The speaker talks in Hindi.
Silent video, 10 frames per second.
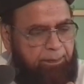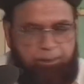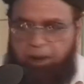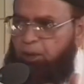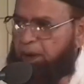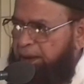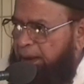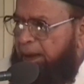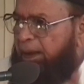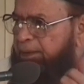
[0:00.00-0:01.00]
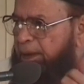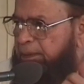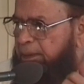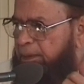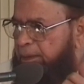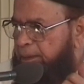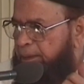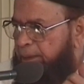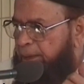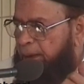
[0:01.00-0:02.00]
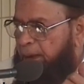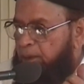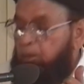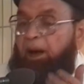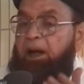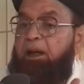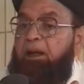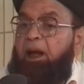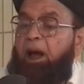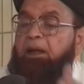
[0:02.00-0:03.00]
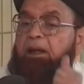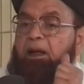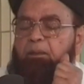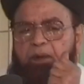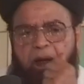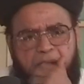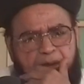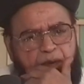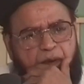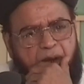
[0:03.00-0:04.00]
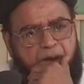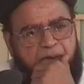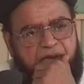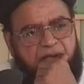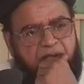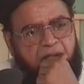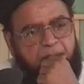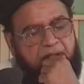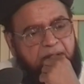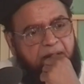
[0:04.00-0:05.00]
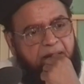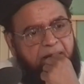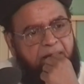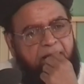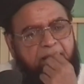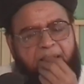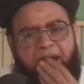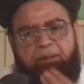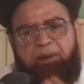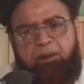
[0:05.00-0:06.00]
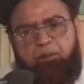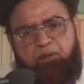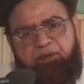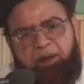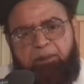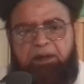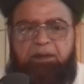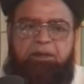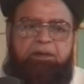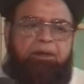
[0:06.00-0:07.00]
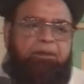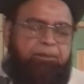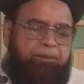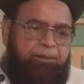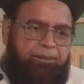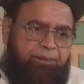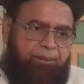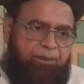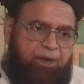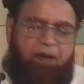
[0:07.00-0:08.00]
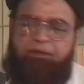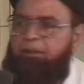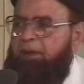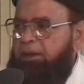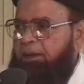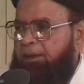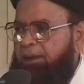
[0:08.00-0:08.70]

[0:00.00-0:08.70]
भगोड़े यहाँ आ जाते हैं तो बहरहाल अल्लाह रबालमीन कुरान में इर्शाद फरमाता है कि ए महबूब फरमा दीजिए क्या फरमाइए